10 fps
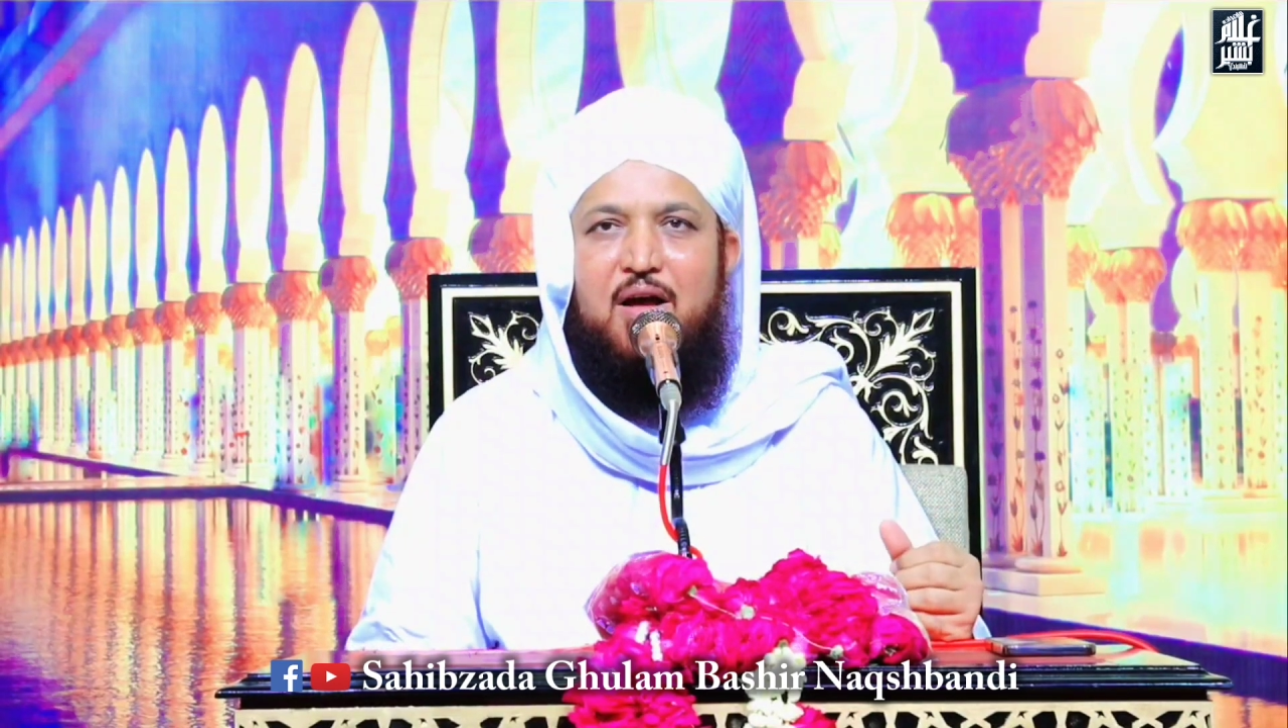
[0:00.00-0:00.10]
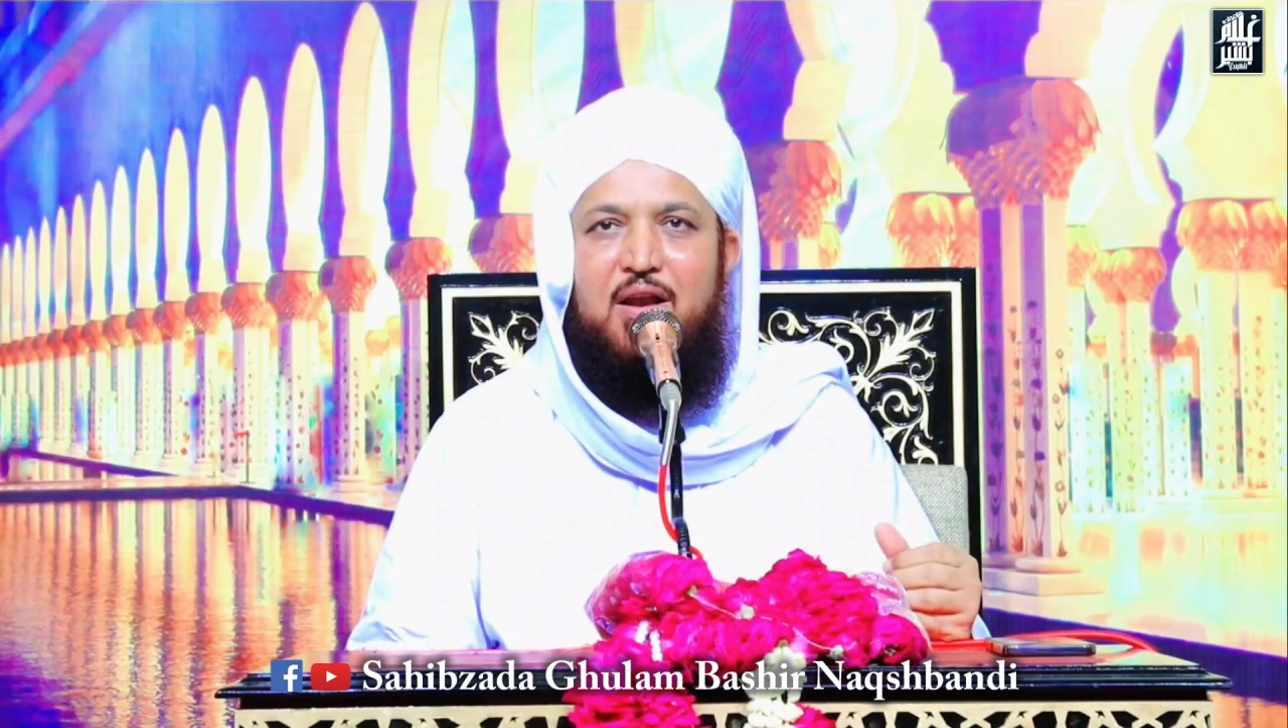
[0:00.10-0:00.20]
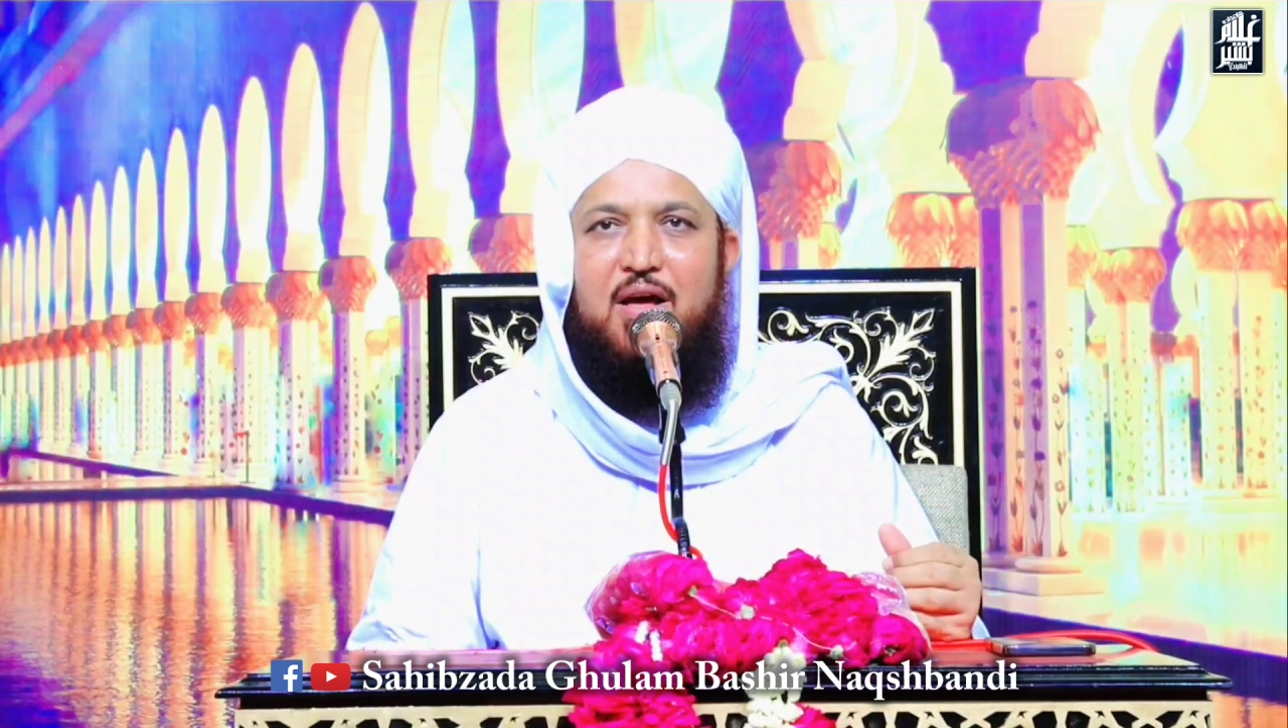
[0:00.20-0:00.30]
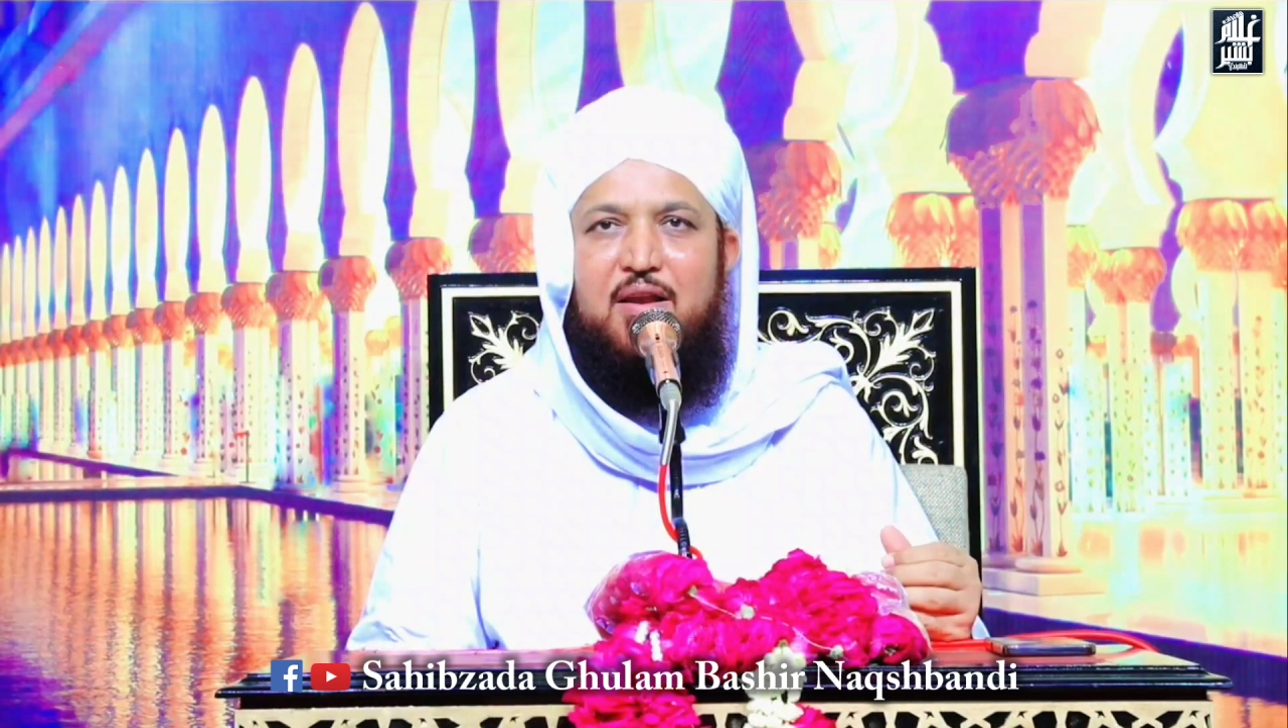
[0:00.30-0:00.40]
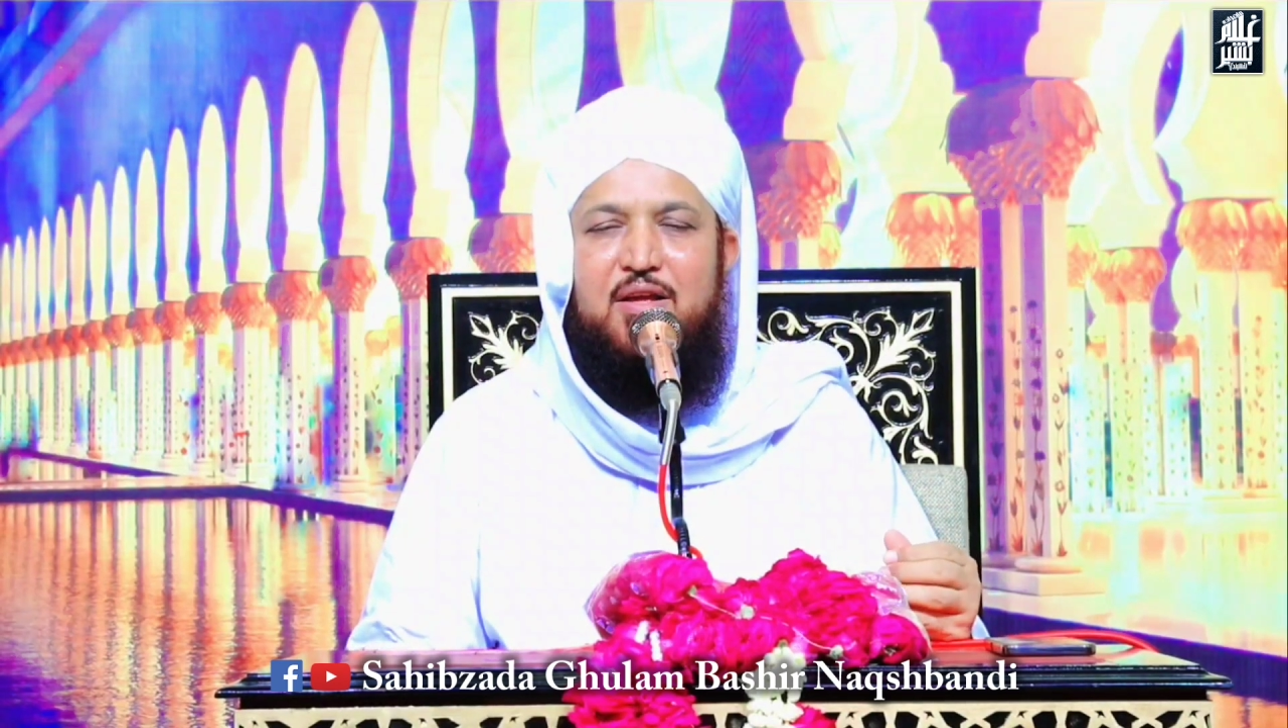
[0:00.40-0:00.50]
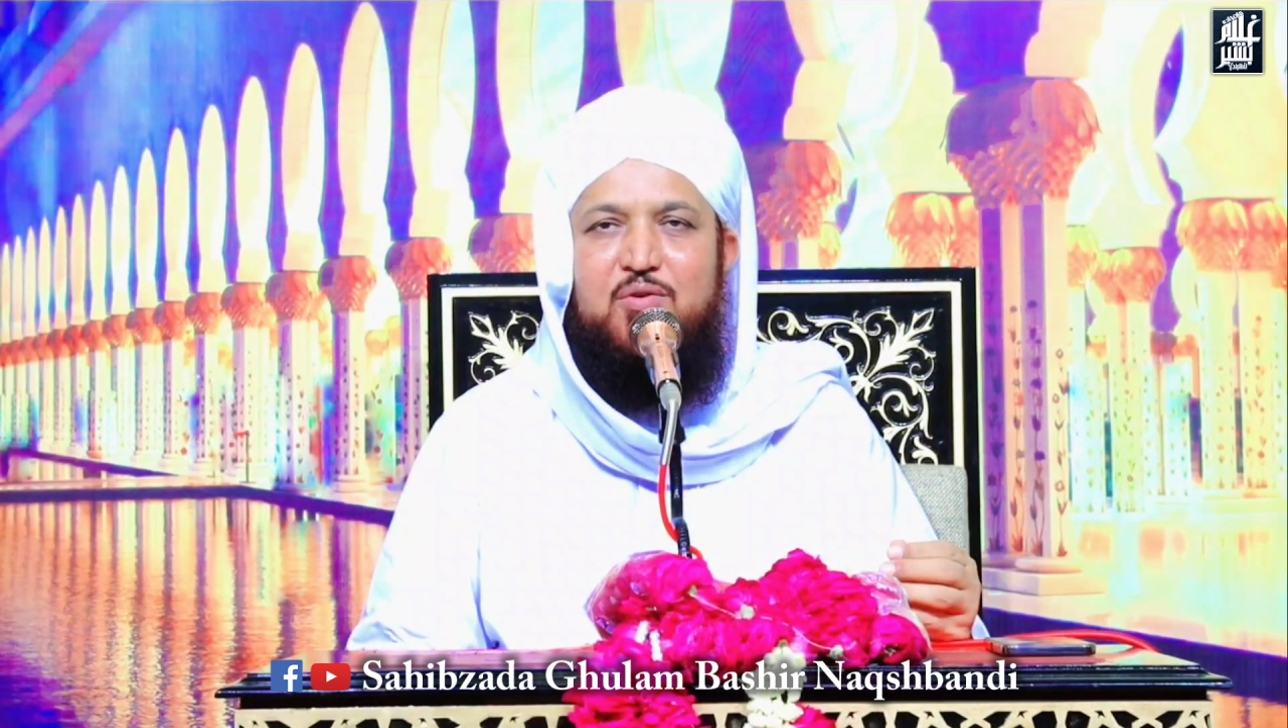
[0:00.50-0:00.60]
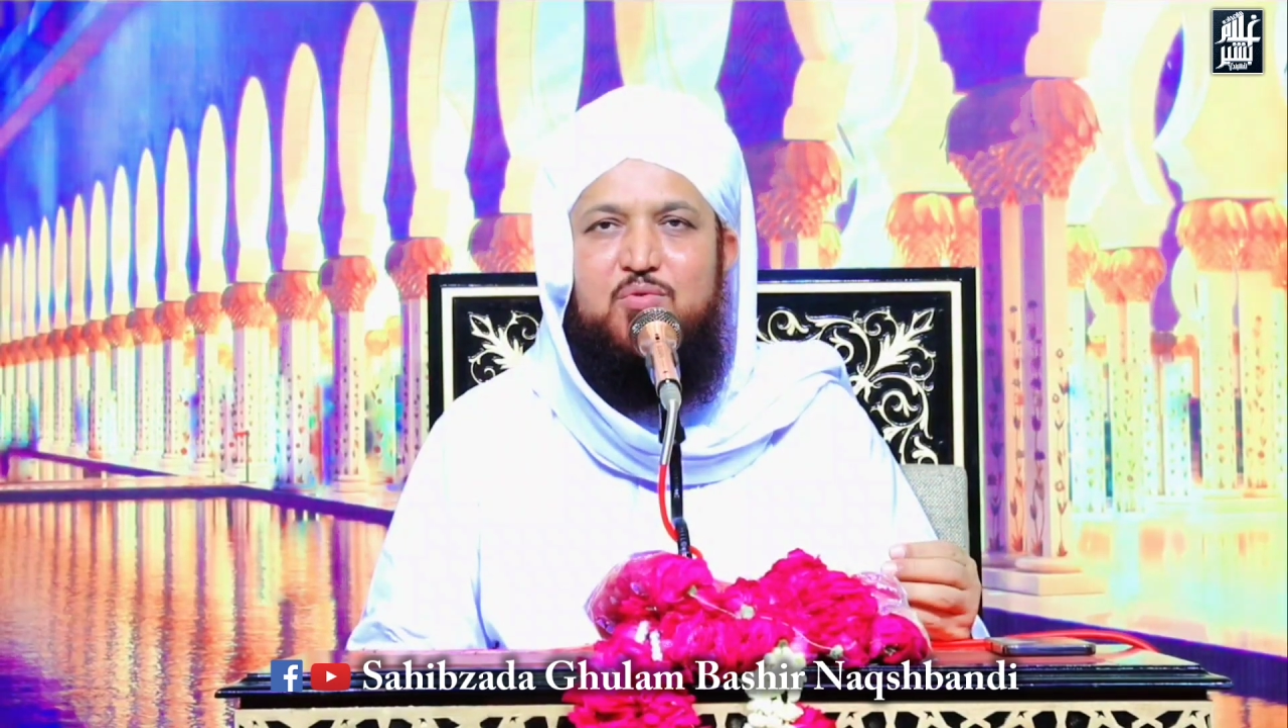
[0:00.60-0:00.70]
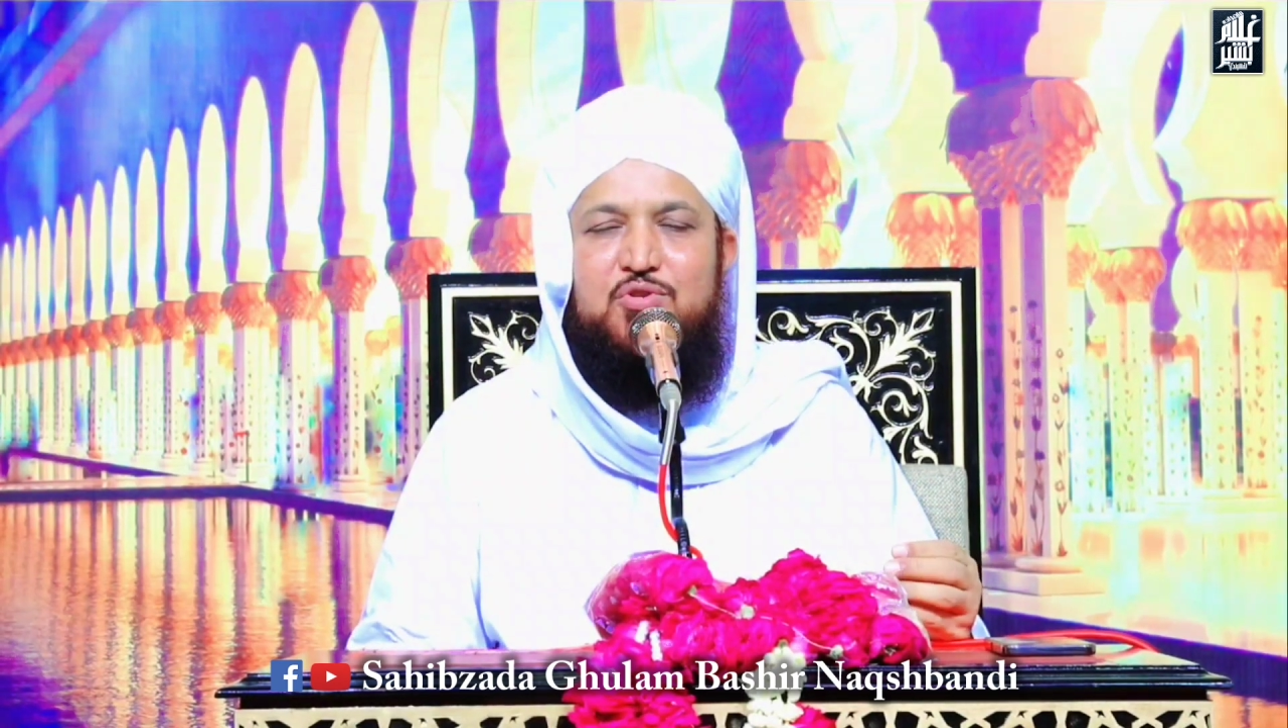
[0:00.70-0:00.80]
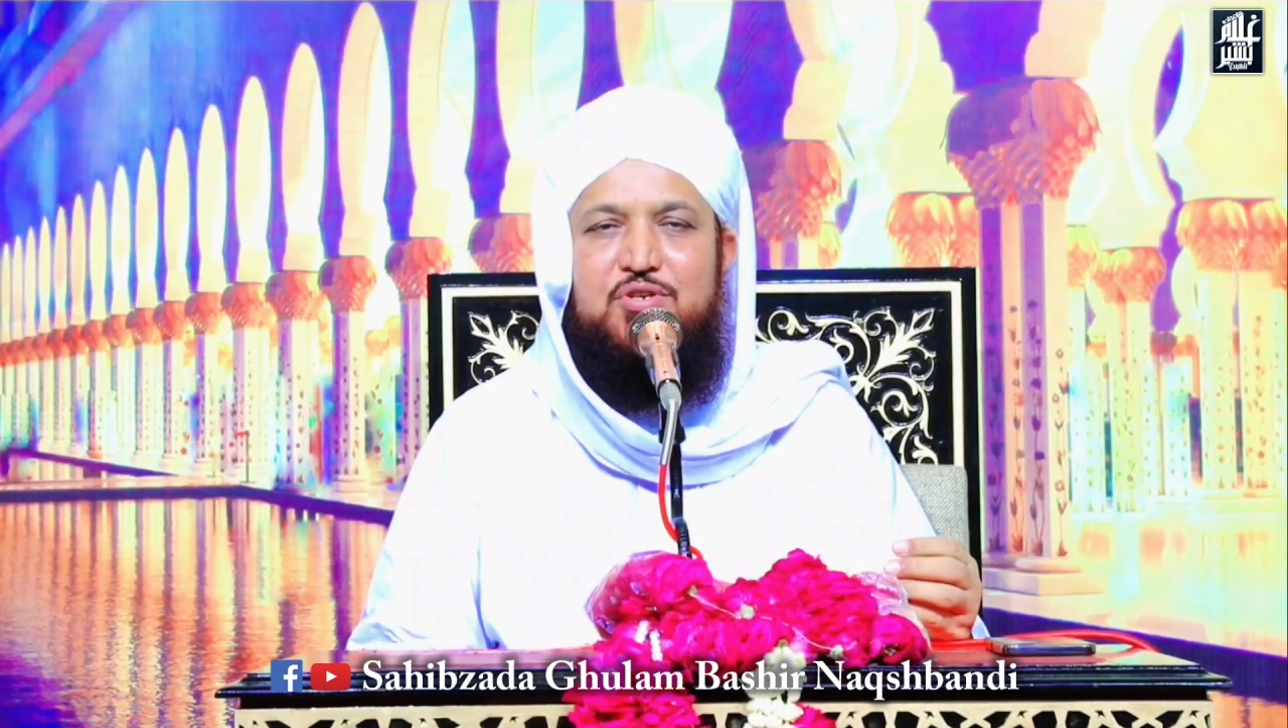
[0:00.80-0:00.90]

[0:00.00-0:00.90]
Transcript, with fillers: अल्लाह ने